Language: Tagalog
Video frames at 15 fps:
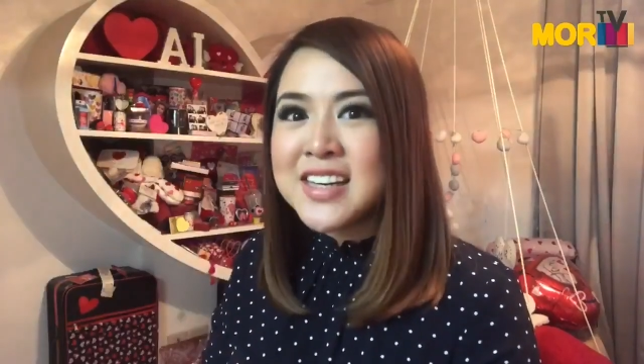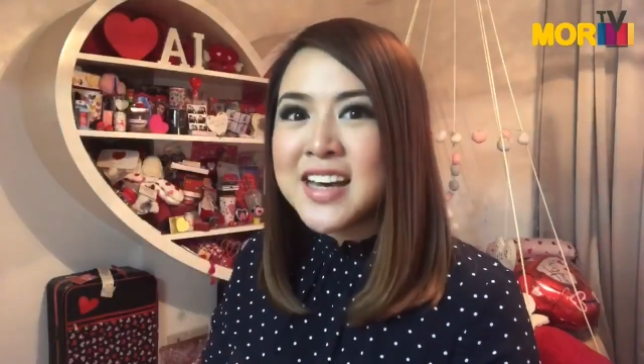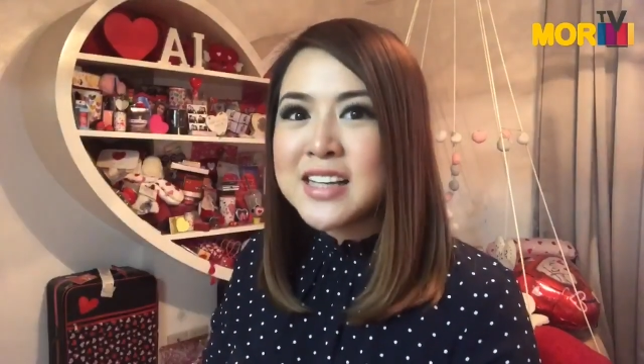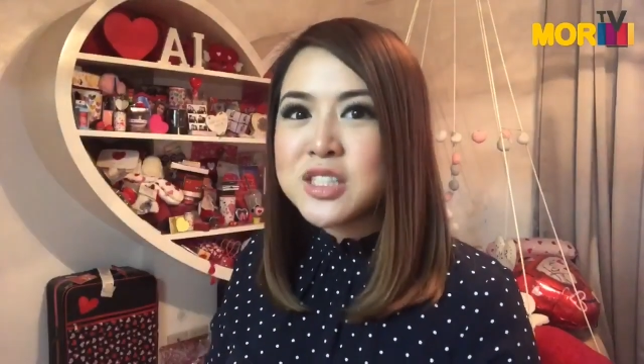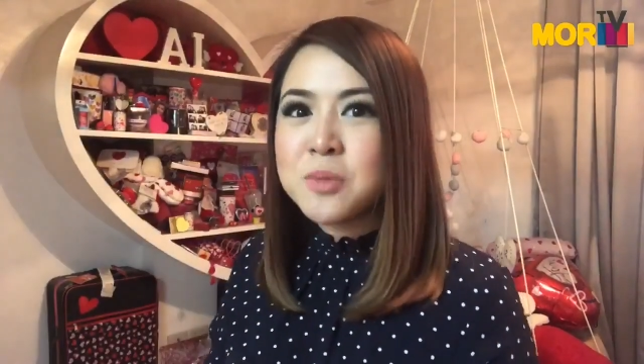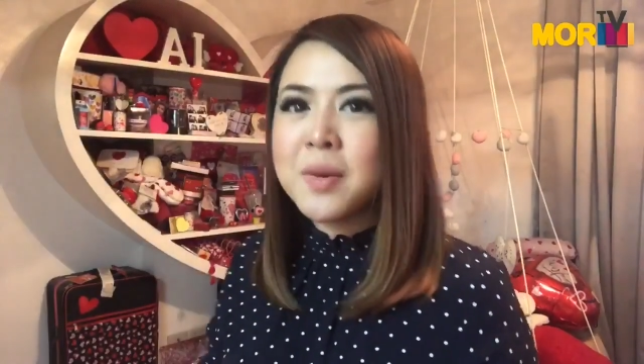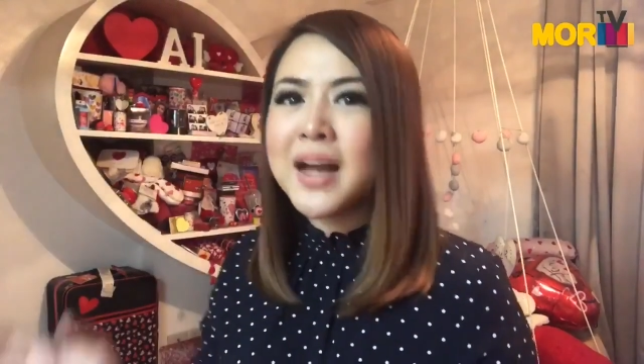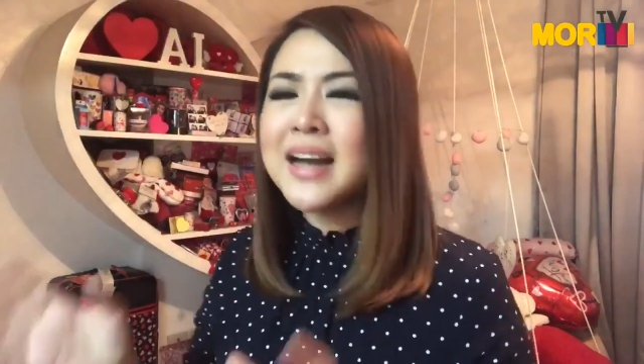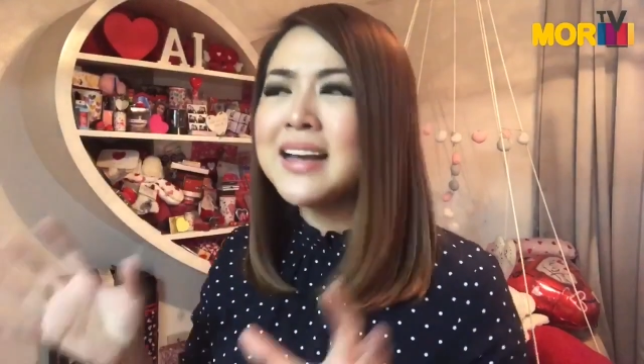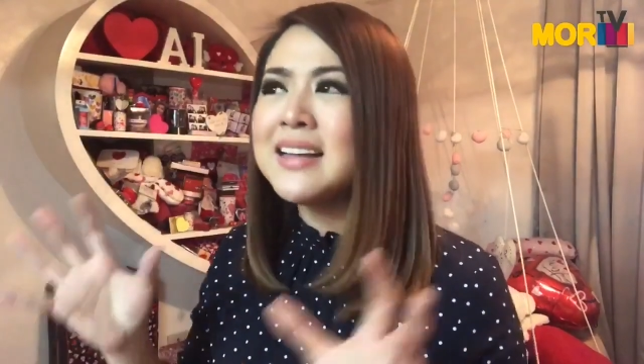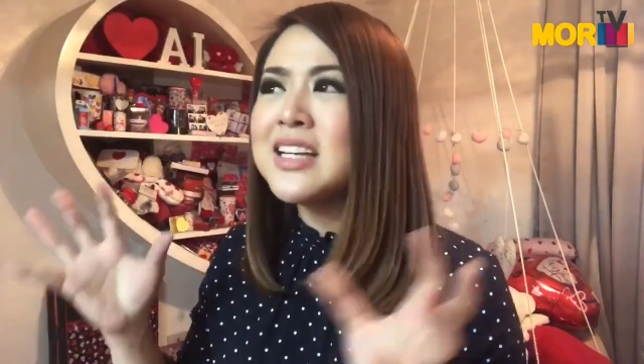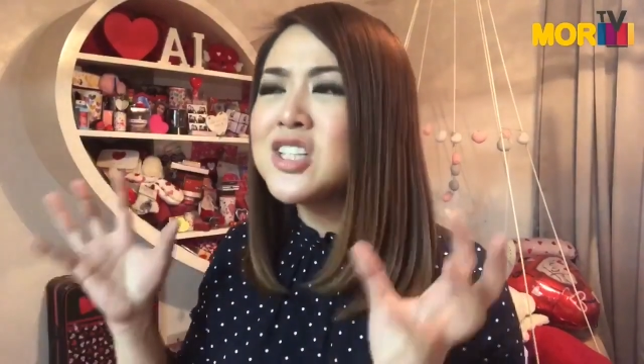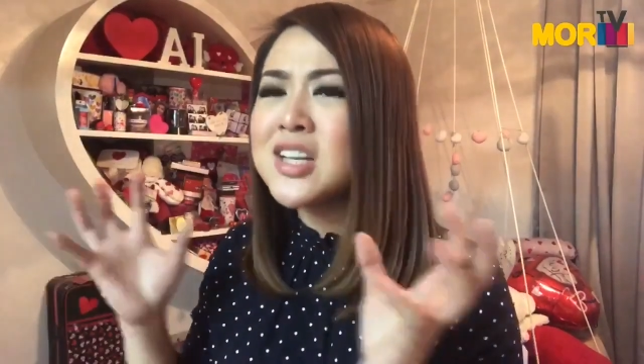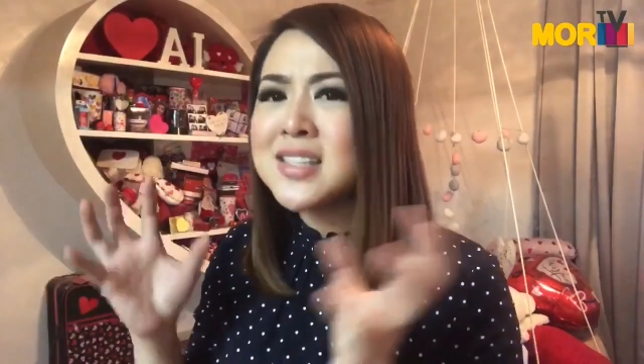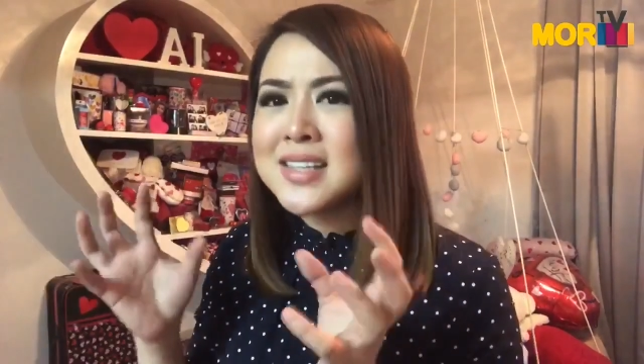kaso parang
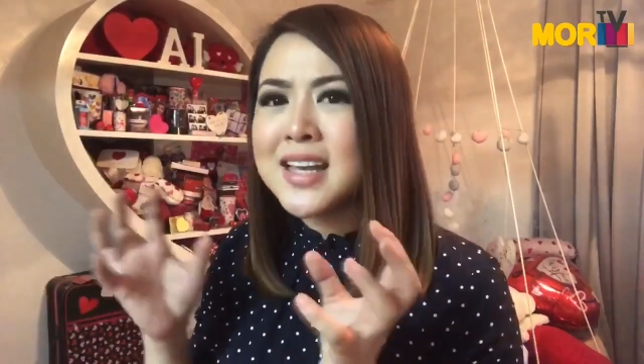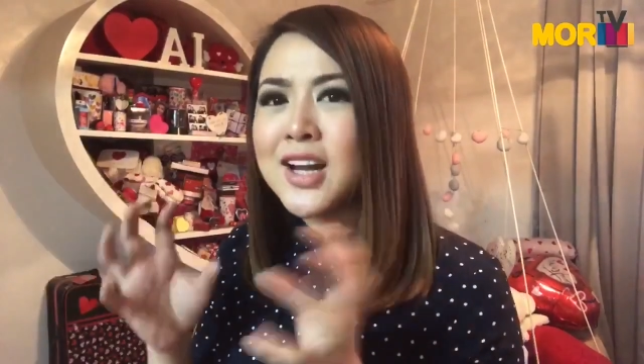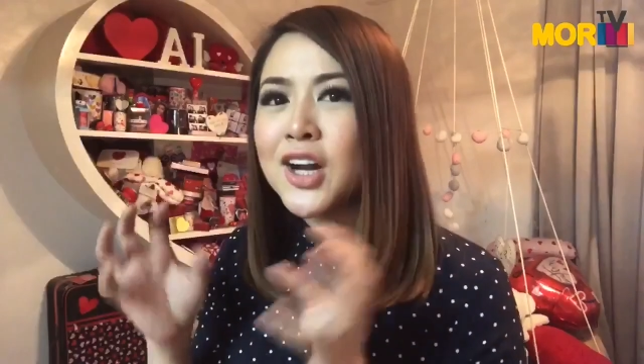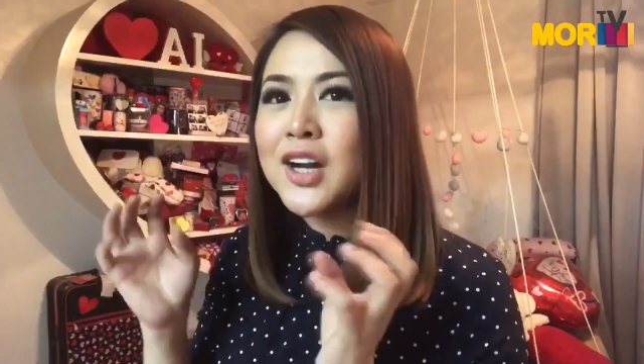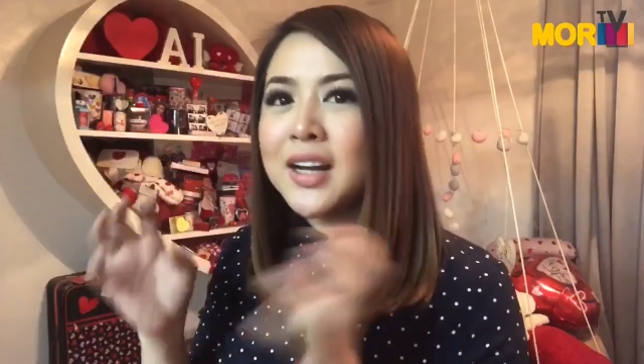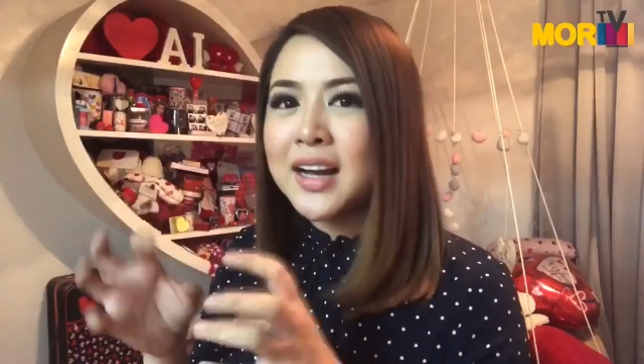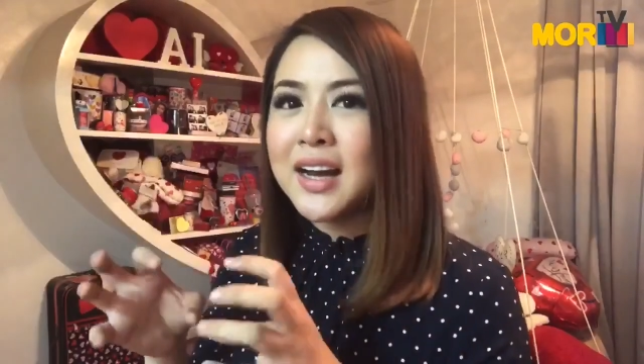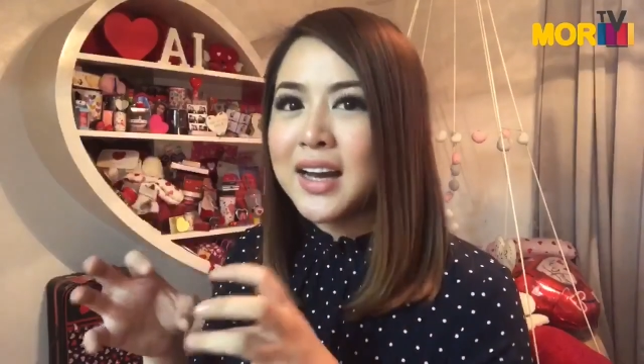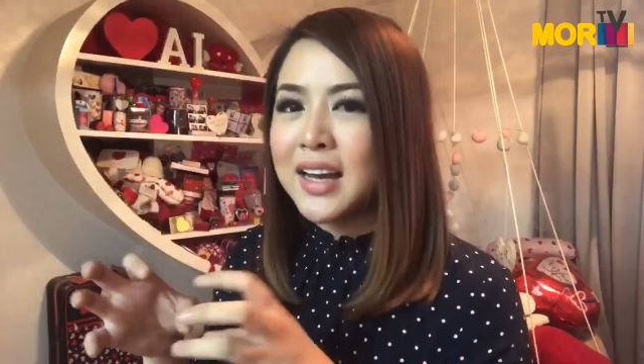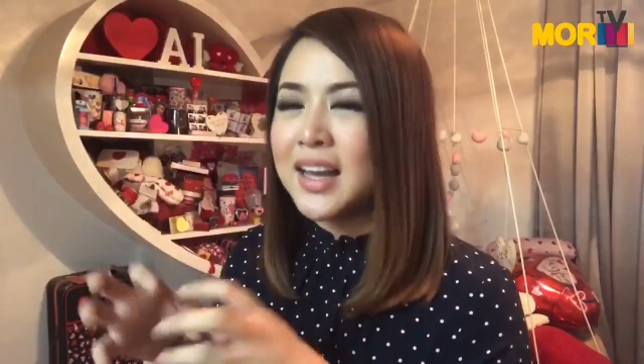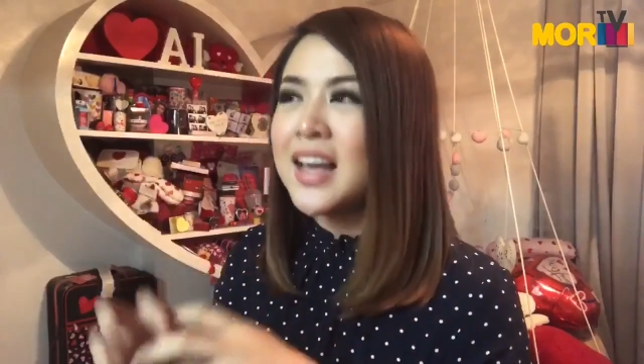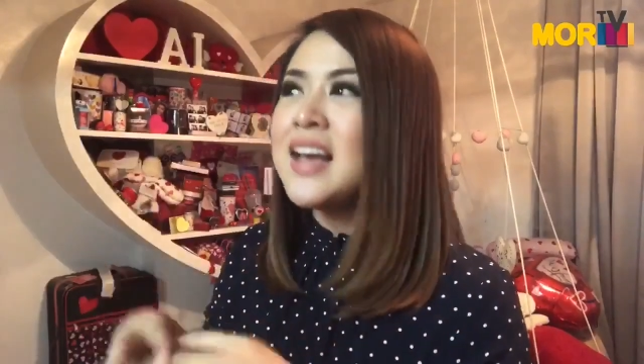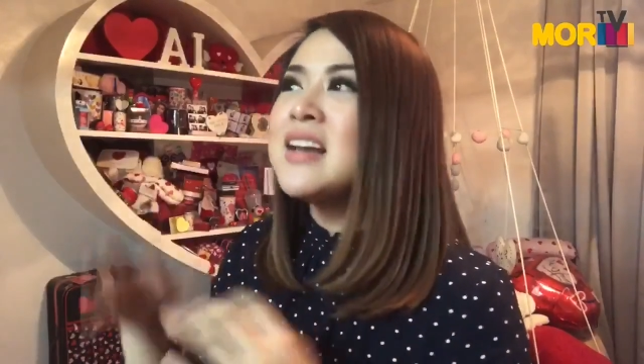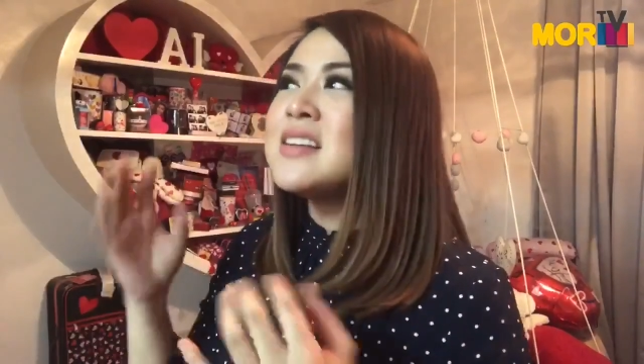hindi siya singer lang eh.